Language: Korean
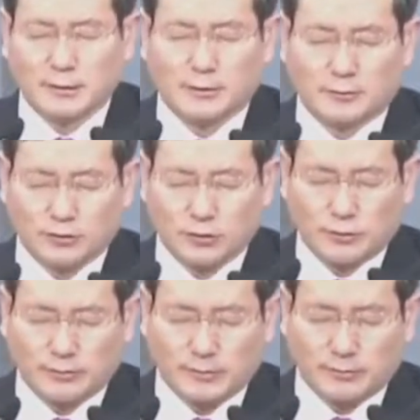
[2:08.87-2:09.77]

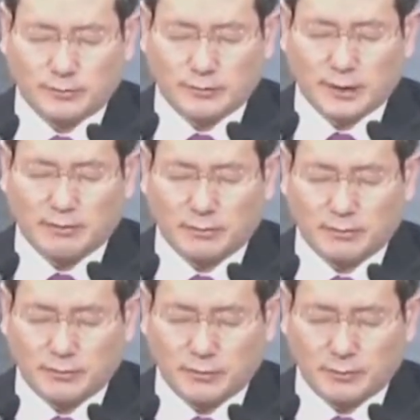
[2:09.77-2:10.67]
주님의 보좌 앞에
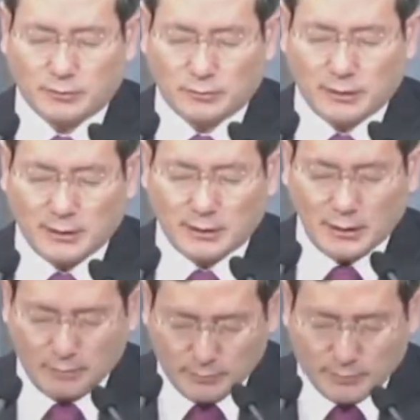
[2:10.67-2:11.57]
불러주시니
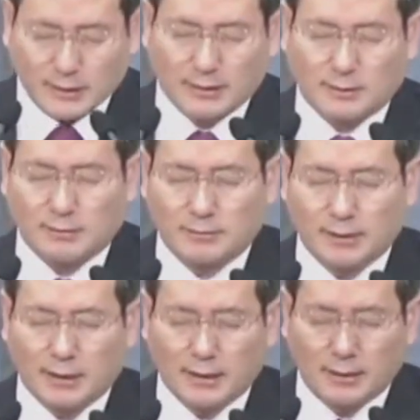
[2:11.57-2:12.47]

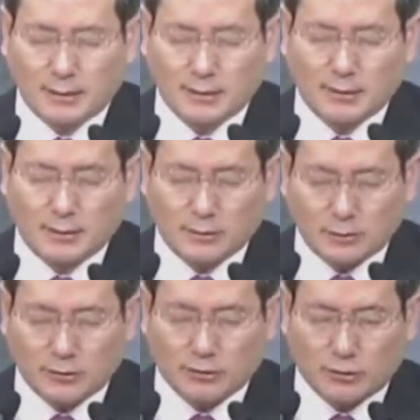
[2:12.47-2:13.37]
감사드립니다.
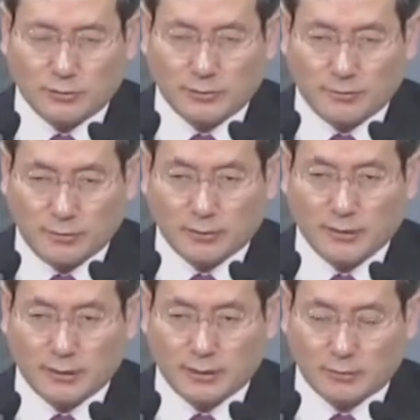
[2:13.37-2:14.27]
예수님의
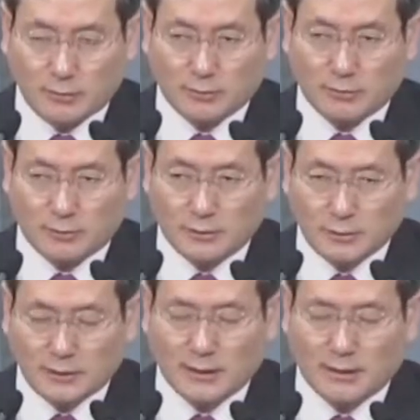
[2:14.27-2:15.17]
보혈의 공로를
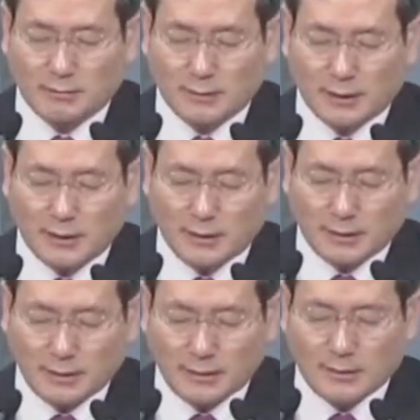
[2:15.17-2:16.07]
의지합니다.
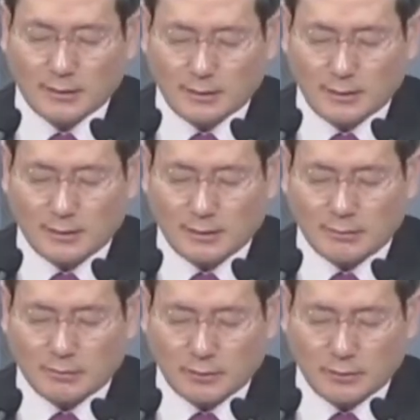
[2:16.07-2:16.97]
흘리신
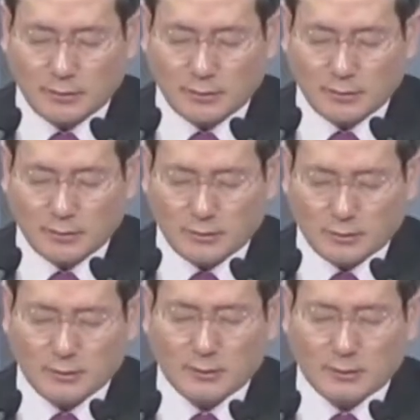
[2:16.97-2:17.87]
보혈로
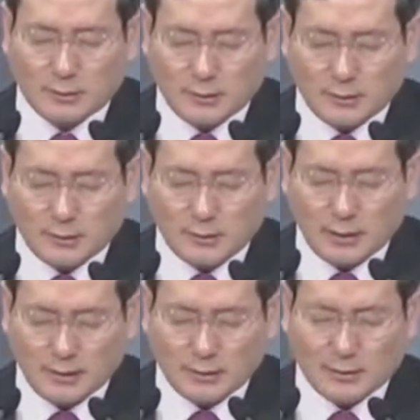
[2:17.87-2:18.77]
저희들을
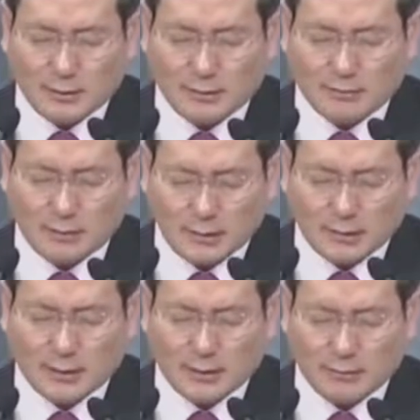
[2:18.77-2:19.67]
한 사람 한
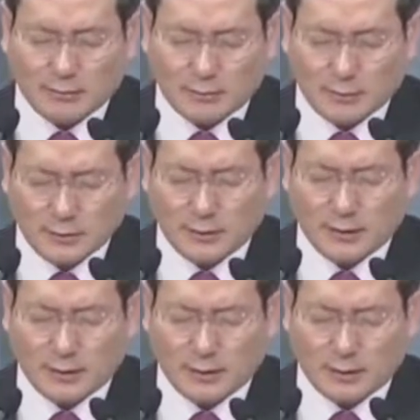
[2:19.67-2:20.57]
사람
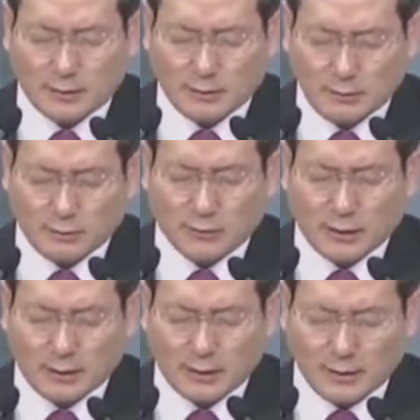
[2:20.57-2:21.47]
정결하게
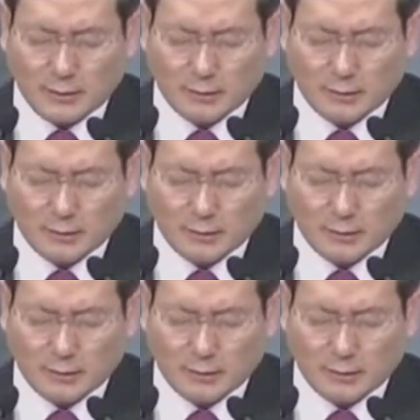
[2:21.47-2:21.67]
거룩하게 하여